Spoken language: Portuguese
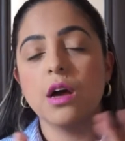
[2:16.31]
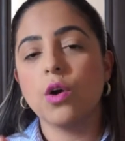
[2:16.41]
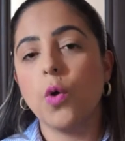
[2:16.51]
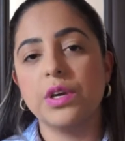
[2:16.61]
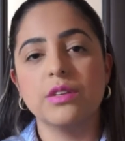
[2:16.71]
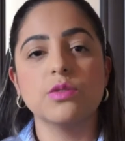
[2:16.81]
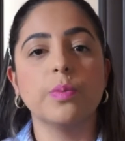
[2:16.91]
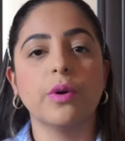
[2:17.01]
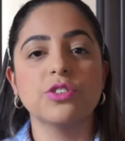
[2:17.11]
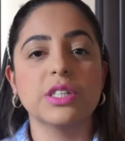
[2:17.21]
Com isso,
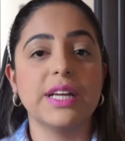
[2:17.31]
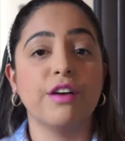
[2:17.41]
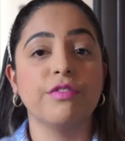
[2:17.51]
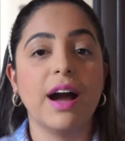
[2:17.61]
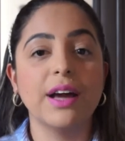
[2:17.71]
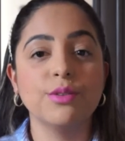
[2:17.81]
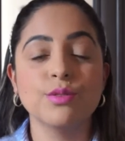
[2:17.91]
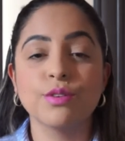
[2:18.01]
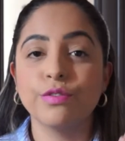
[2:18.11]
pode criar vários